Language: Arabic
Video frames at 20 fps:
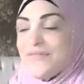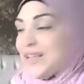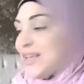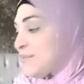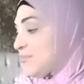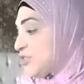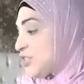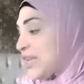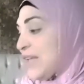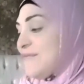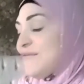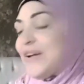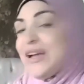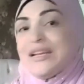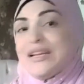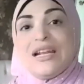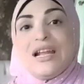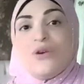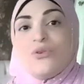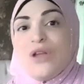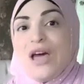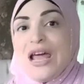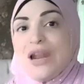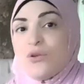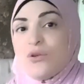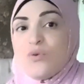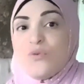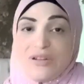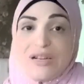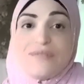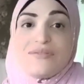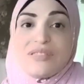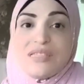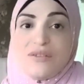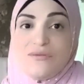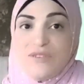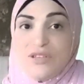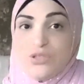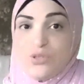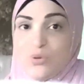فمش هينفع ان انا اقولها لكم في نفس
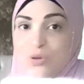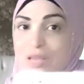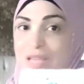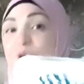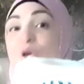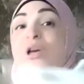الفيديو